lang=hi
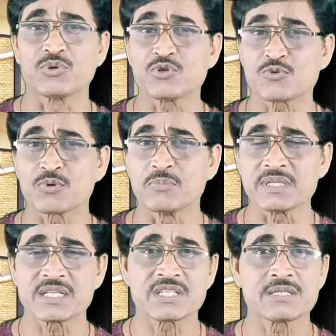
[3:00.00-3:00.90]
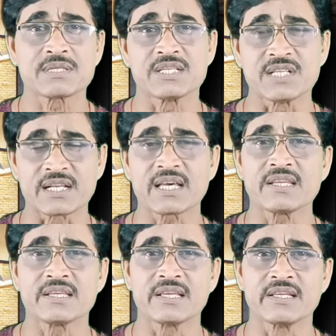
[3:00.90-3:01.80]
तो यूजफुल बिजनेस टिप्स की जानकारी
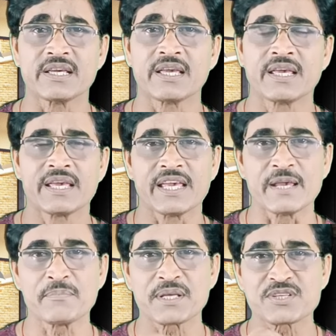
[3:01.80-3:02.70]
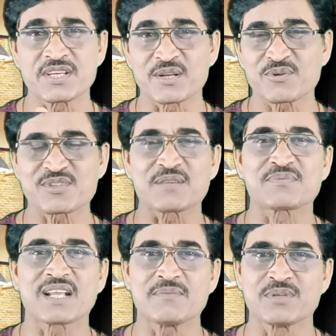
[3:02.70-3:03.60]
के लिए एमटेक चैनल को
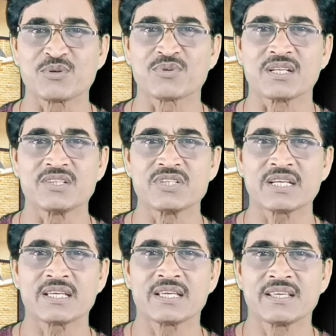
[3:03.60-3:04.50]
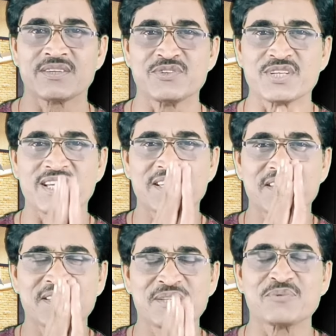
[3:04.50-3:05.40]
सब्सक्राइब जरूर कर लीजिए जय हिंद
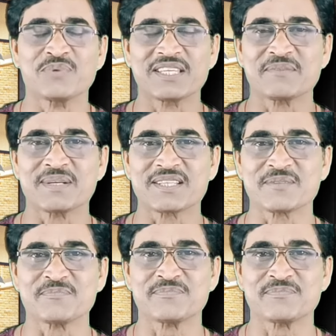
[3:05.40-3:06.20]
वंदे मातरम